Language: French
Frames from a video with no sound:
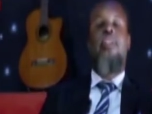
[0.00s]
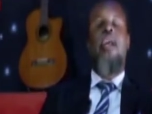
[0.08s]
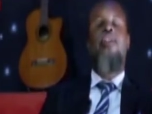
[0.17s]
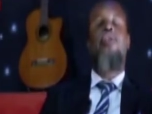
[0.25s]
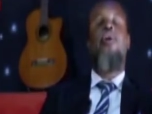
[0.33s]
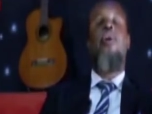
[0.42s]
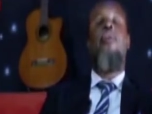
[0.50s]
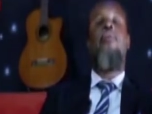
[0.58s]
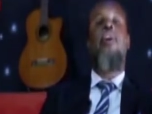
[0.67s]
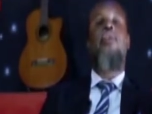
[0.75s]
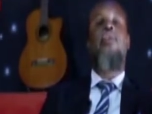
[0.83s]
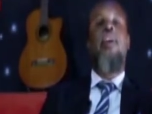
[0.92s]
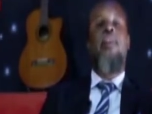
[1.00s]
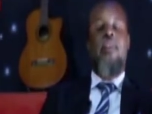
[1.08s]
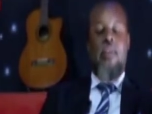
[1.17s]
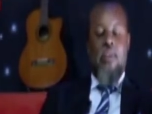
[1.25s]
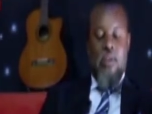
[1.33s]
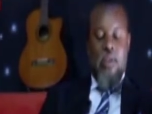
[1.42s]
hôtels sont renversés.
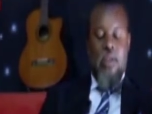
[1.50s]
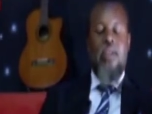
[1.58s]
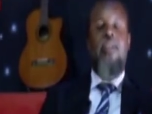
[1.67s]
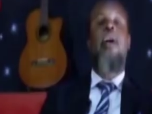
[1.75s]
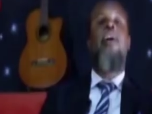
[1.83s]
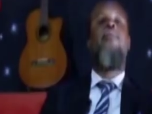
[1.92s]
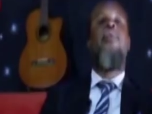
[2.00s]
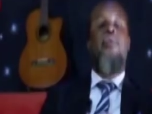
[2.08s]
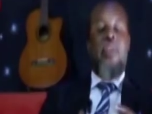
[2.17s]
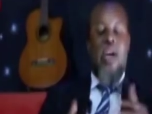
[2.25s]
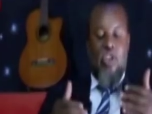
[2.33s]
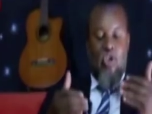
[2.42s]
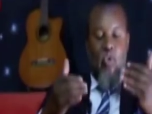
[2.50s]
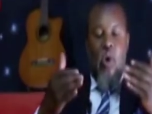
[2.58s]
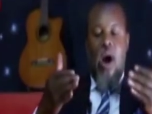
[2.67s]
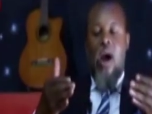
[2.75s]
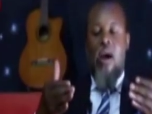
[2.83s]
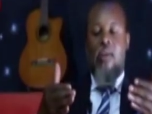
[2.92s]
Le temps est venu
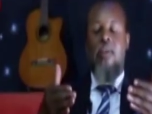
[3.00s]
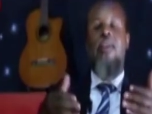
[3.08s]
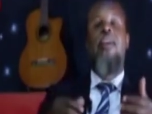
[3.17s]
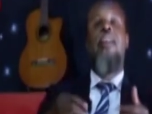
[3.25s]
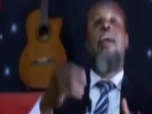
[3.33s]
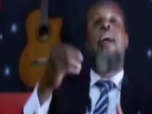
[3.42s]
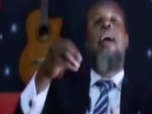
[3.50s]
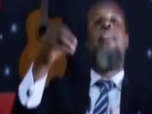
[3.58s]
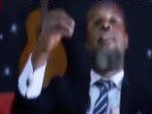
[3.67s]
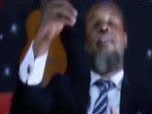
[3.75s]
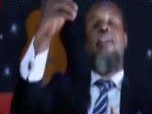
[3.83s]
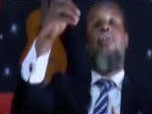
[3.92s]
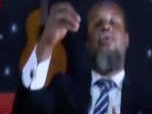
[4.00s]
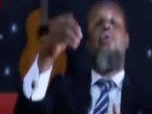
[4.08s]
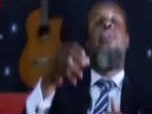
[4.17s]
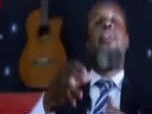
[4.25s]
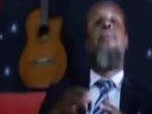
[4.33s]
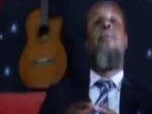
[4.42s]
d'asseoir les règnes des dieux
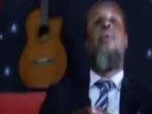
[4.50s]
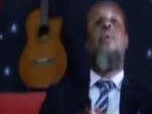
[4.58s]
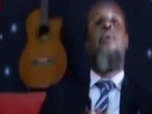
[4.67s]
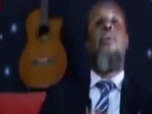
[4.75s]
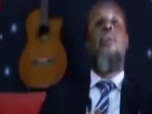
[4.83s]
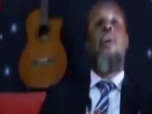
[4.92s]
au niveau,